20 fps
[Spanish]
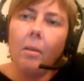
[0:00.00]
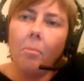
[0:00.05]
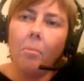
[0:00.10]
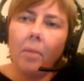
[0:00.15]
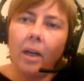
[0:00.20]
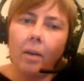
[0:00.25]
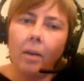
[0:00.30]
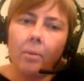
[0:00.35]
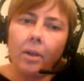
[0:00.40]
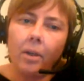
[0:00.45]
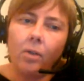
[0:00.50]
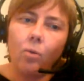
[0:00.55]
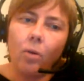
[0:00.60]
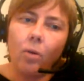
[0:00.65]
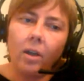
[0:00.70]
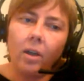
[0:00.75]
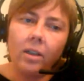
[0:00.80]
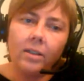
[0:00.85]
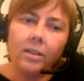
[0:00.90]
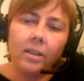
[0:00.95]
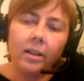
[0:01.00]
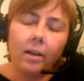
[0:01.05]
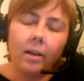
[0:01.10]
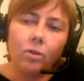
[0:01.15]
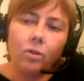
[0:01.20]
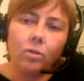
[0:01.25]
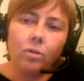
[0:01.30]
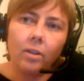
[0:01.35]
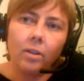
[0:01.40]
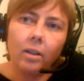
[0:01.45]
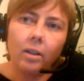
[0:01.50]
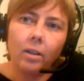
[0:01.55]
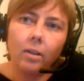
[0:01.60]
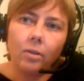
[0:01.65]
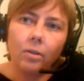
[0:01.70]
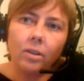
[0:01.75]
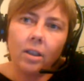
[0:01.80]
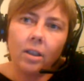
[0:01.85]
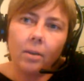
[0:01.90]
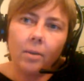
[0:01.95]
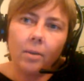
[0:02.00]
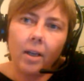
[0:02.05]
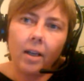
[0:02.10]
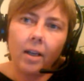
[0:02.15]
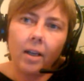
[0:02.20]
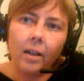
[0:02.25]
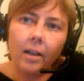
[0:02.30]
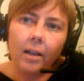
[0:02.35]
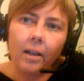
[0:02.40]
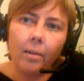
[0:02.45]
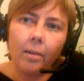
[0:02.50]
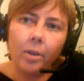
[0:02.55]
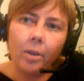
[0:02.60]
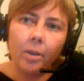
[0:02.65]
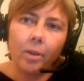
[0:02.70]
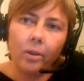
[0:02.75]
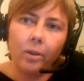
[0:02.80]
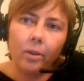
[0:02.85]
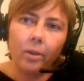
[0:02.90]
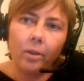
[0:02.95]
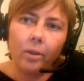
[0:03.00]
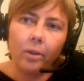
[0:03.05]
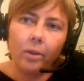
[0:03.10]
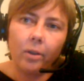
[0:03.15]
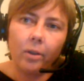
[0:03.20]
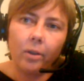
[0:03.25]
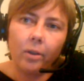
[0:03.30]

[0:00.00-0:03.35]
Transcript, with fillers: para ver cuáles eran los contenidos que había que darle prioridad.